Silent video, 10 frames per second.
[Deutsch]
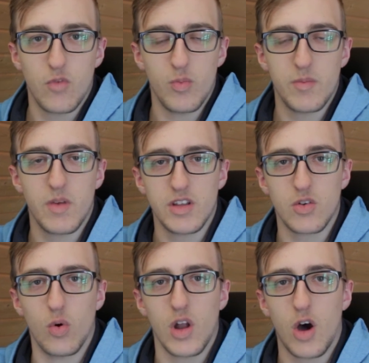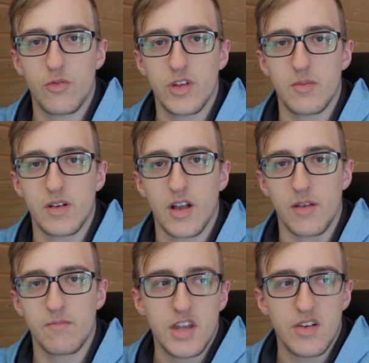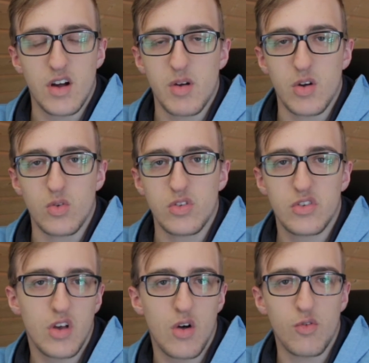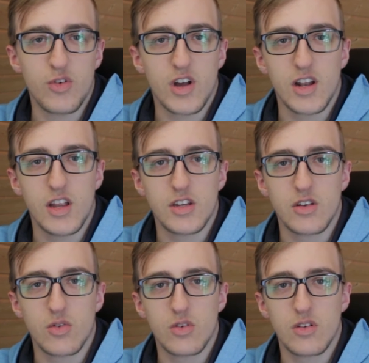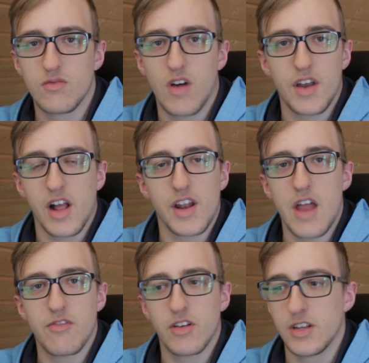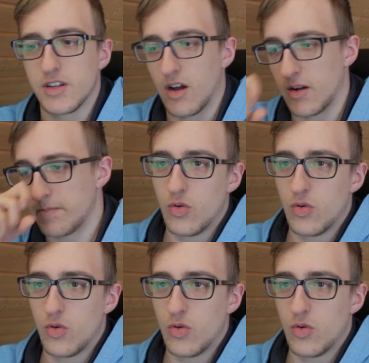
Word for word: womit man die Kohle aufheben kann. Der war bei uns, auf unerklärlichen Gründen, war der halt einfach nicht da.